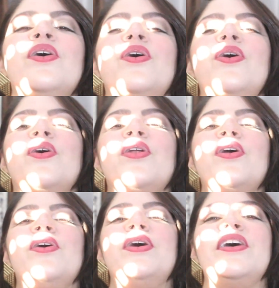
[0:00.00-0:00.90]
Ô oh,
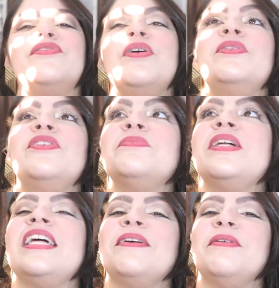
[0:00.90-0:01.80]
glória, vamos
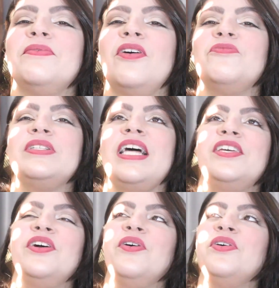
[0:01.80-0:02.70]
botar aqui, vamos botar
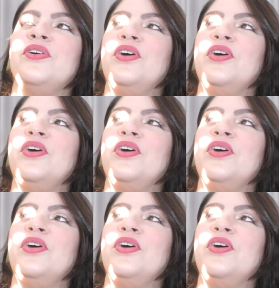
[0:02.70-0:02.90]
aqui, ó.